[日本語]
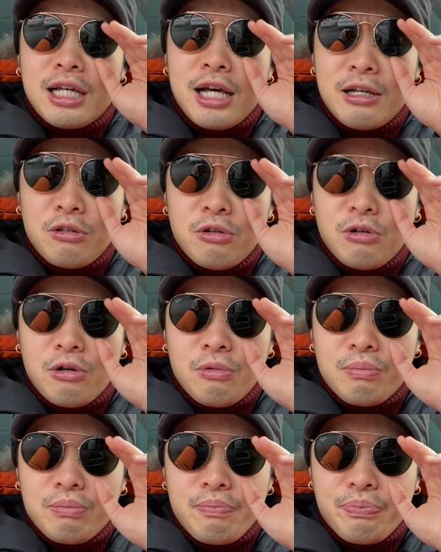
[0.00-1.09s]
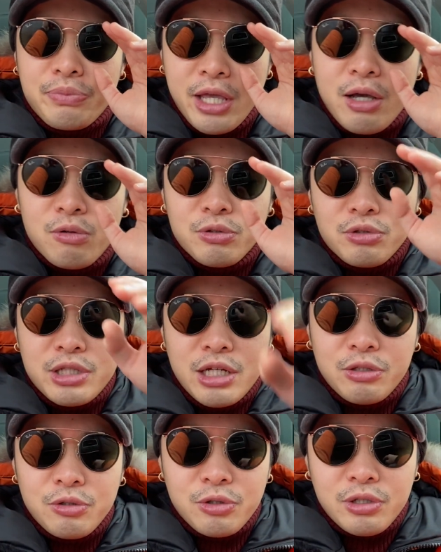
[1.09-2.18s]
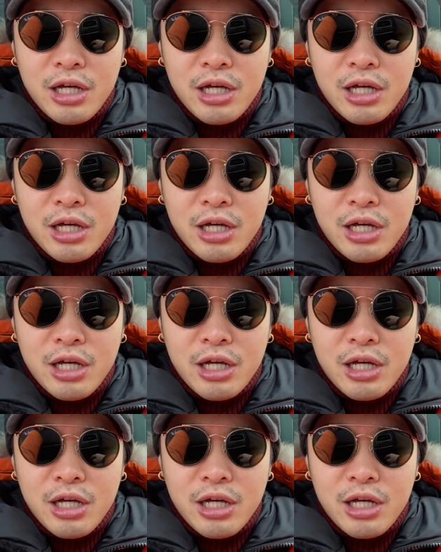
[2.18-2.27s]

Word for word: あのー、ね、本当にあの、